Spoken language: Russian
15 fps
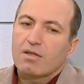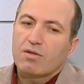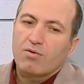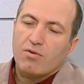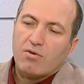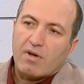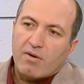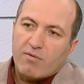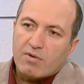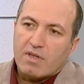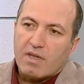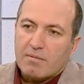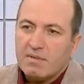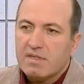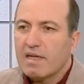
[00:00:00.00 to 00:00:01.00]
кто кого
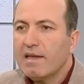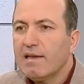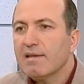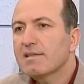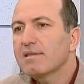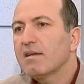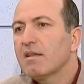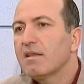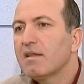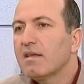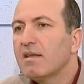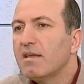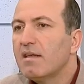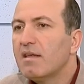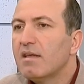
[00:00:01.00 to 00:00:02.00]
там зарезал
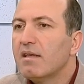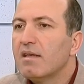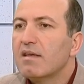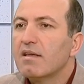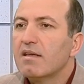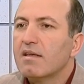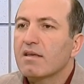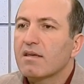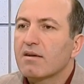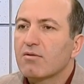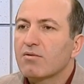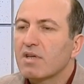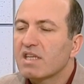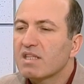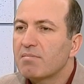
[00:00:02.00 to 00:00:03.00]
и
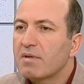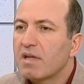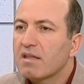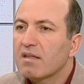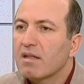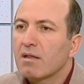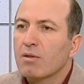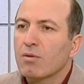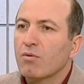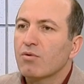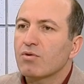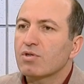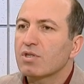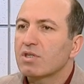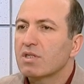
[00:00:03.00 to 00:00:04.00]
куда спрятал
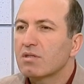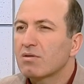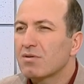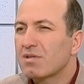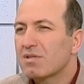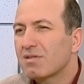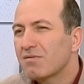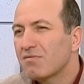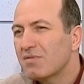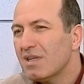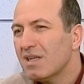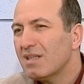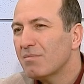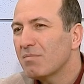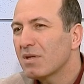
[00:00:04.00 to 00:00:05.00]
нож. И, то есть
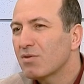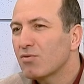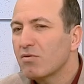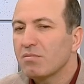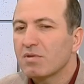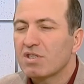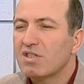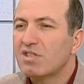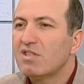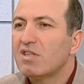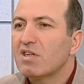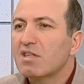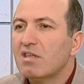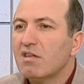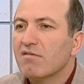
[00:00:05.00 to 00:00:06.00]
все эти подробности
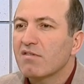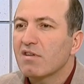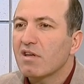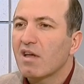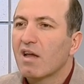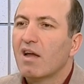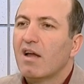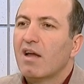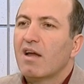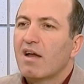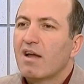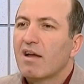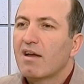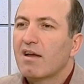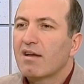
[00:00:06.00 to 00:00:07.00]
детективной
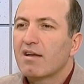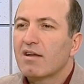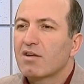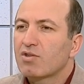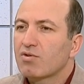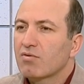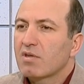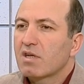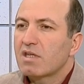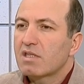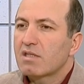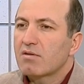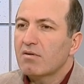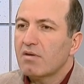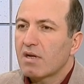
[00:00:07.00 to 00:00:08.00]
жуткой
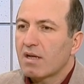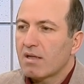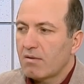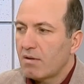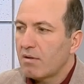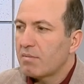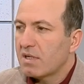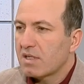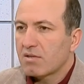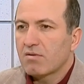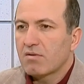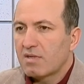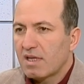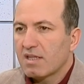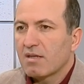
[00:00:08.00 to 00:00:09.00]
истории, которая
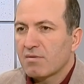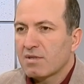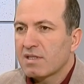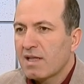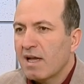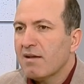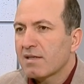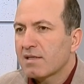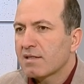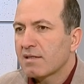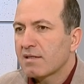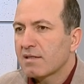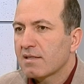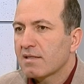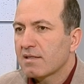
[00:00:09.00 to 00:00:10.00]
происходит рядом с, на,
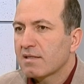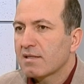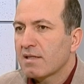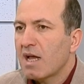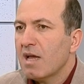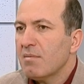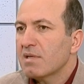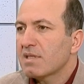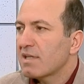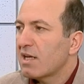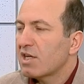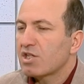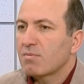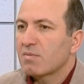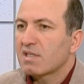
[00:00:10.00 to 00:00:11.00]
с, с нами, с
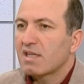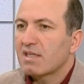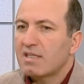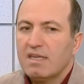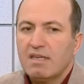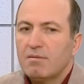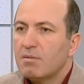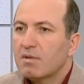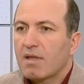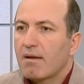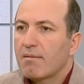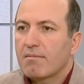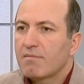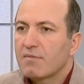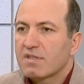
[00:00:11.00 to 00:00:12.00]
нашими соседями,
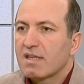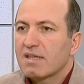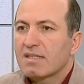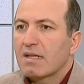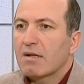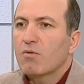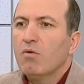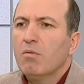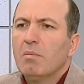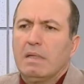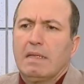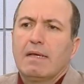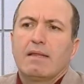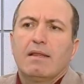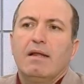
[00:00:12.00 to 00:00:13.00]
там, не знаю, знакомыми
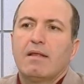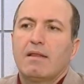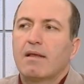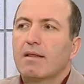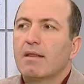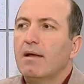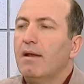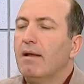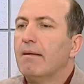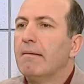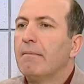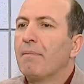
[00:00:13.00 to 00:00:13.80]
и так далее, и так далее.